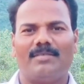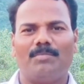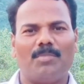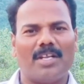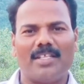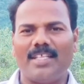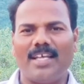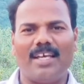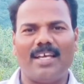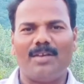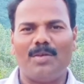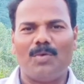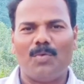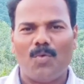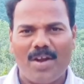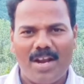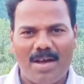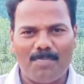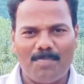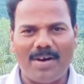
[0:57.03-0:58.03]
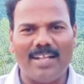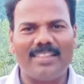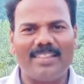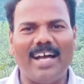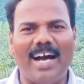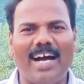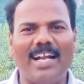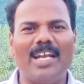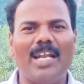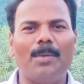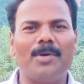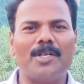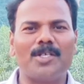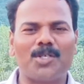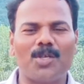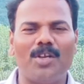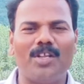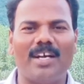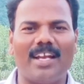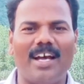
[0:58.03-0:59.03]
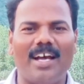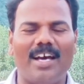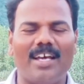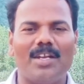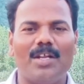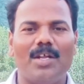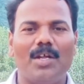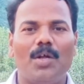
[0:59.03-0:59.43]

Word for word: பிரதர் உன்னை பார்த்து ஆண்டவர் சொல்லுகிறார்